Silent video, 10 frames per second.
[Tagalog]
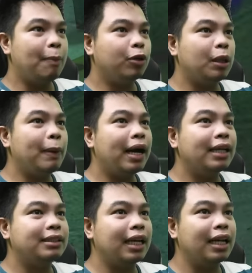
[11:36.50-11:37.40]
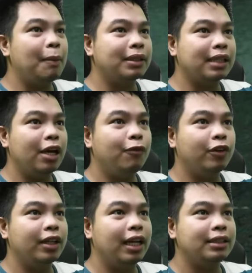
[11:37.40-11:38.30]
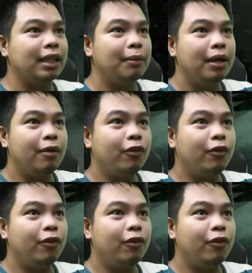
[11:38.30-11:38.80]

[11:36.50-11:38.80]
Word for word: Mabuti pa guys, tara labas tayo for the last time.